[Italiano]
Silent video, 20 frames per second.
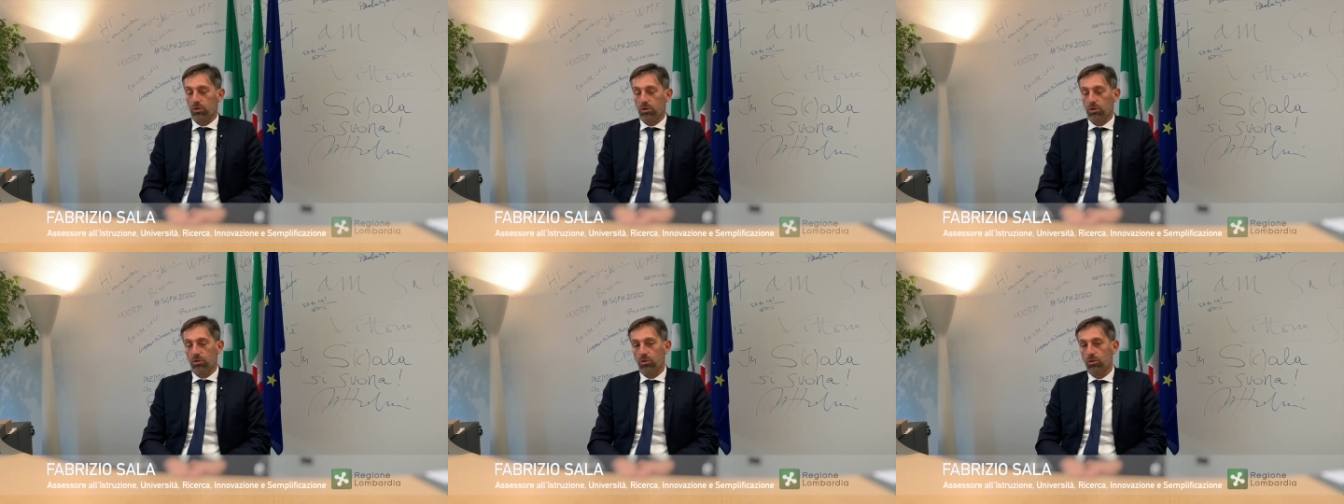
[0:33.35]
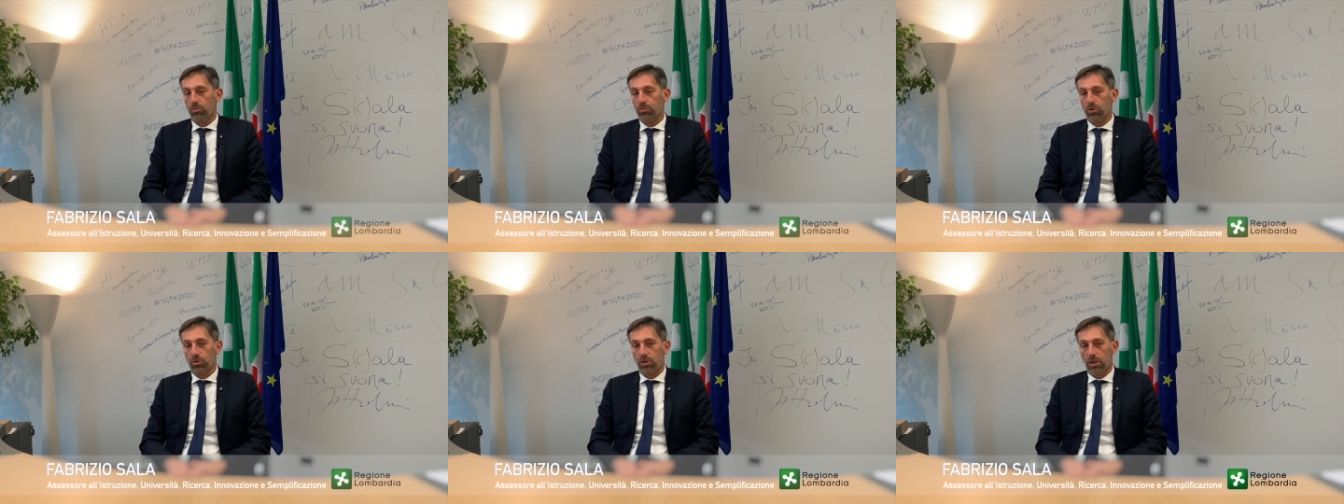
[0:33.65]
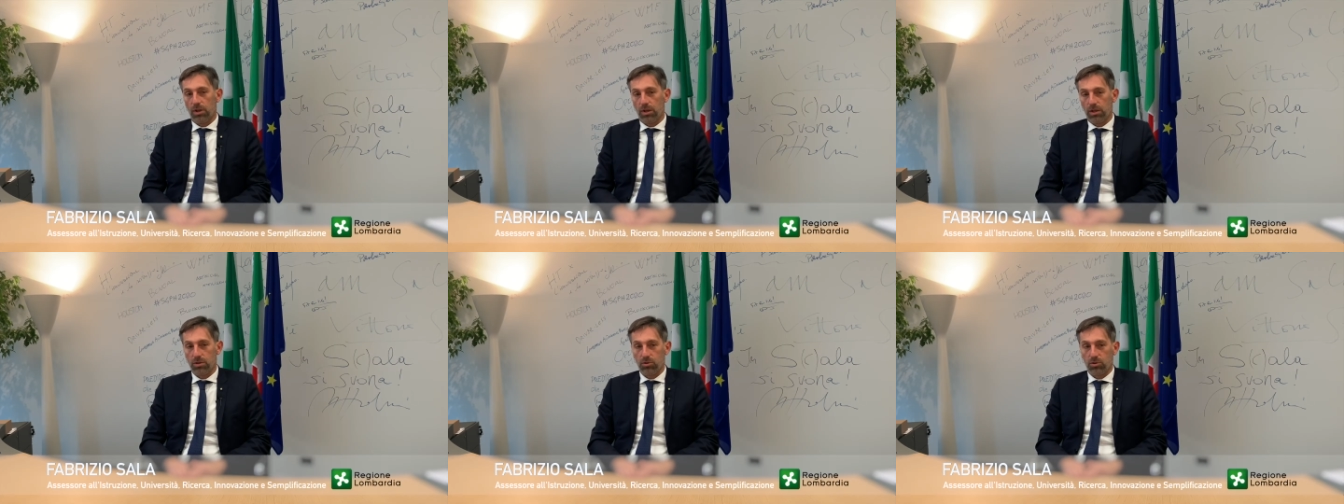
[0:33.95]
il doppio
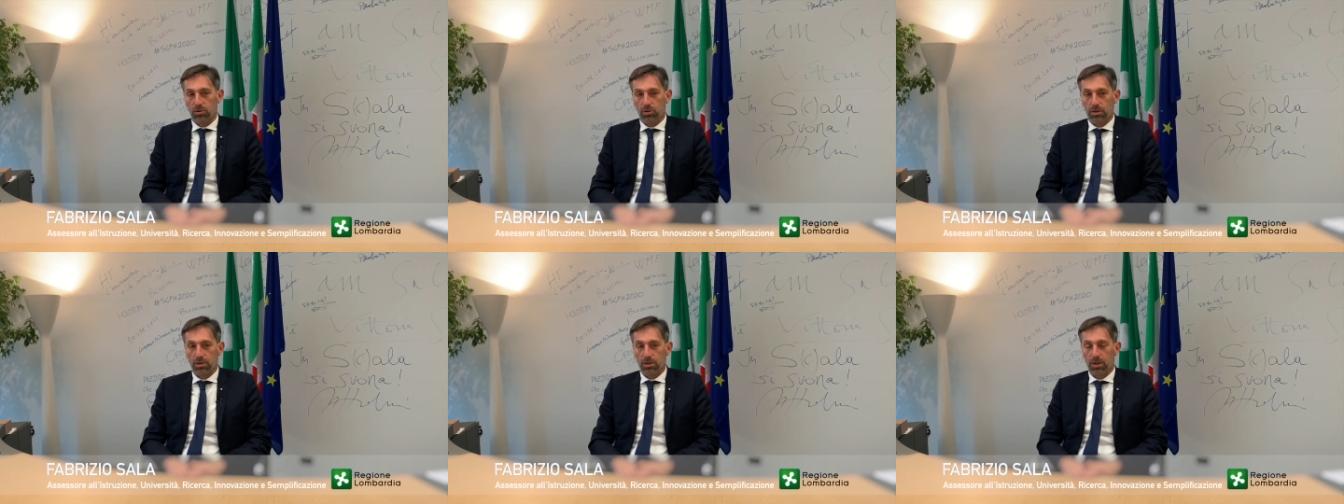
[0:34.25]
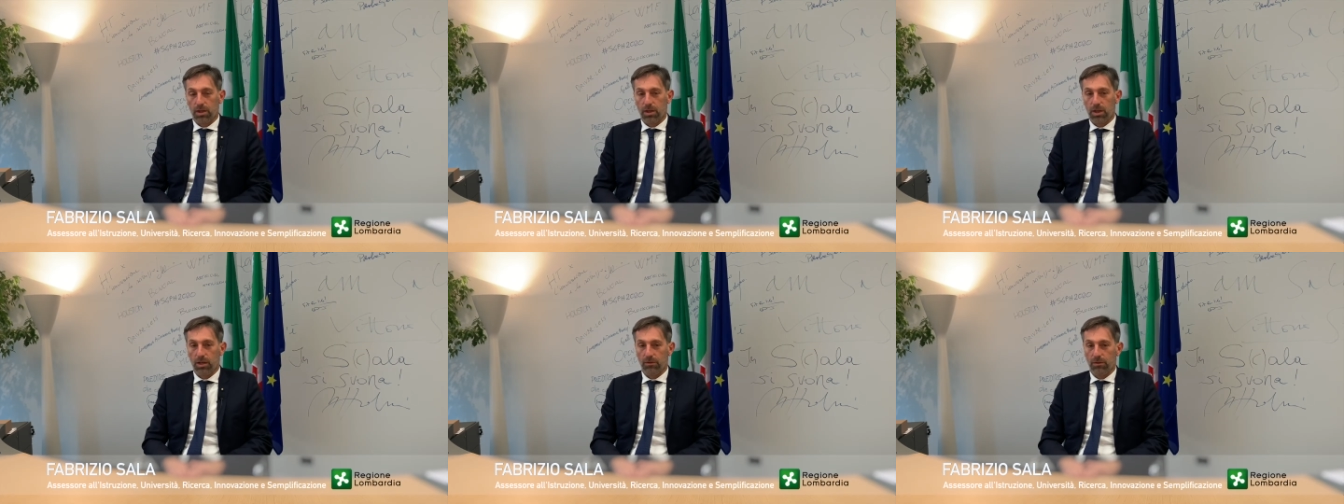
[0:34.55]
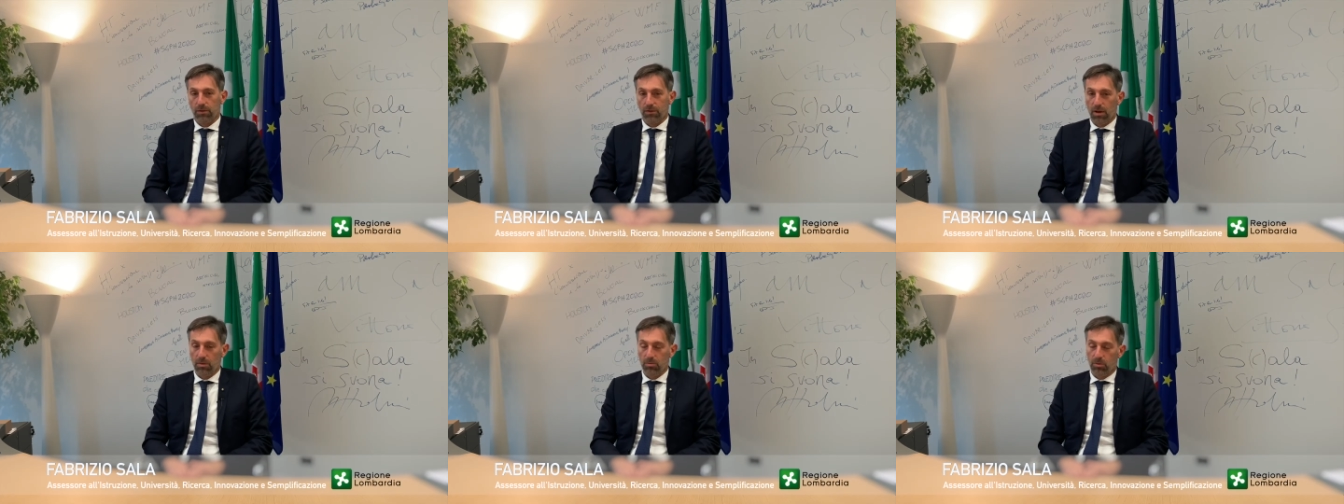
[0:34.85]
delle risorse che
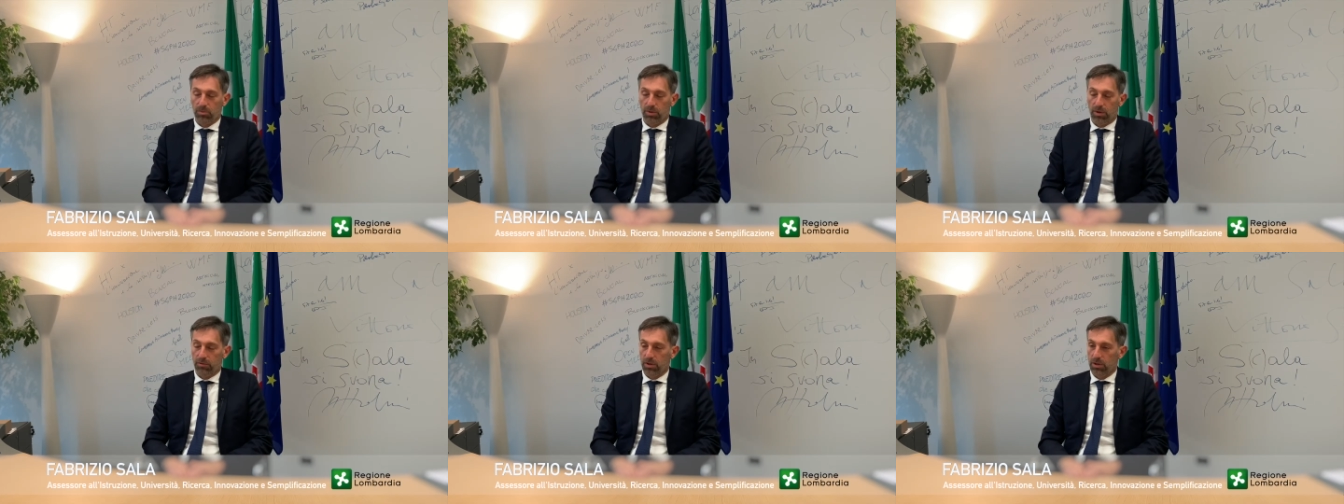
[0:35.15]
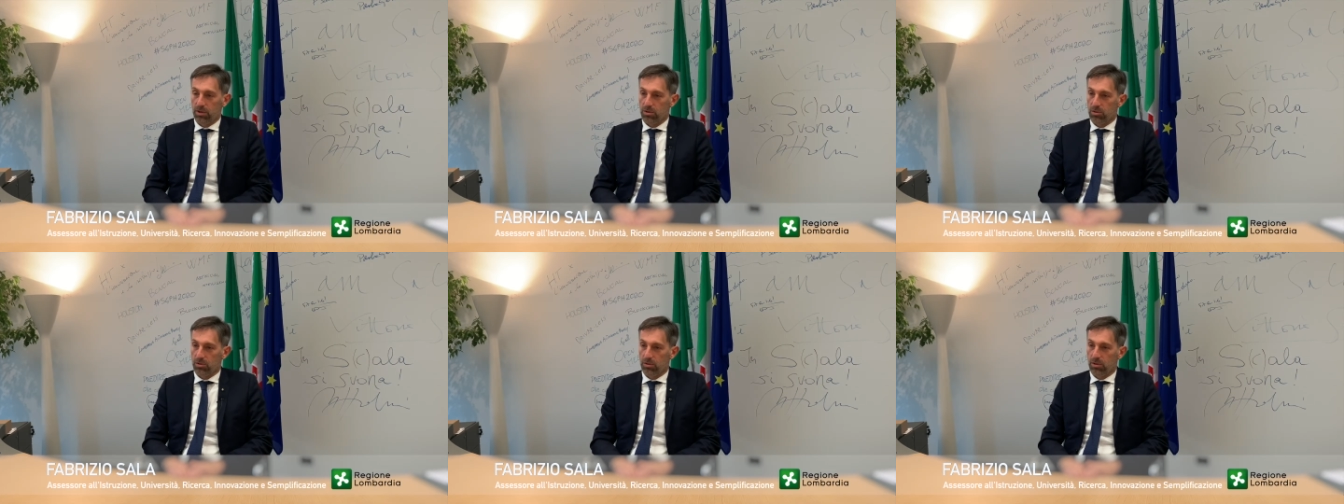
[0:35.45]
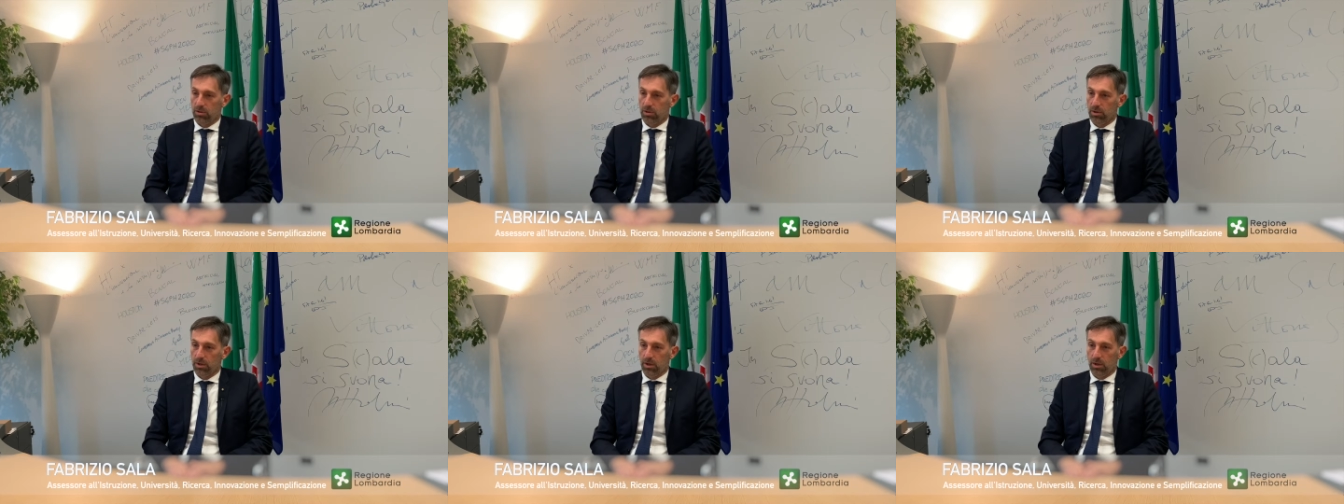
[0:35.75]
avevamo
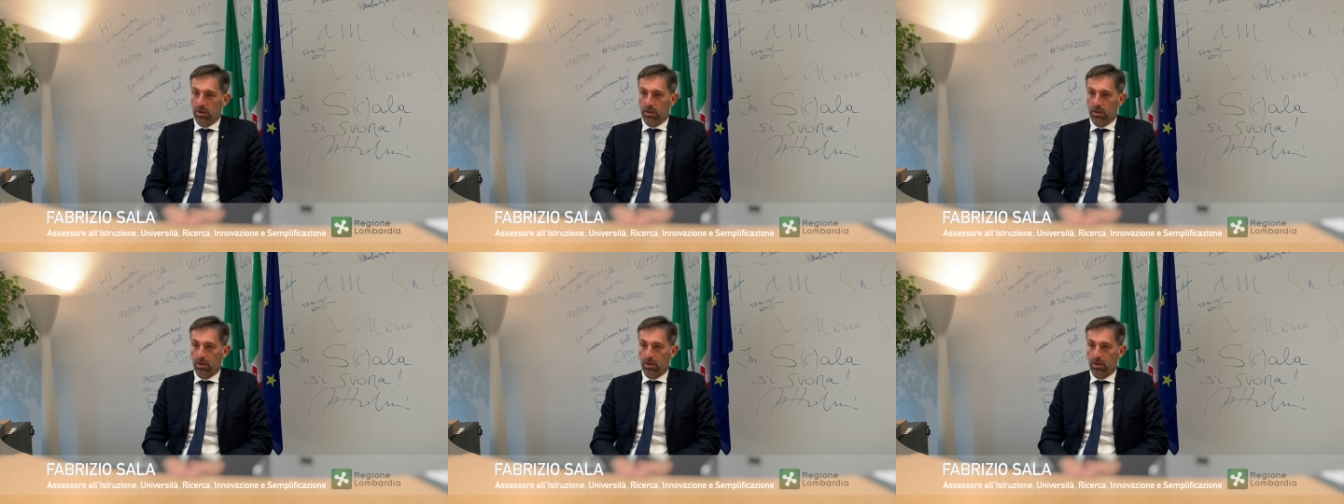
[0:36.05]
previsto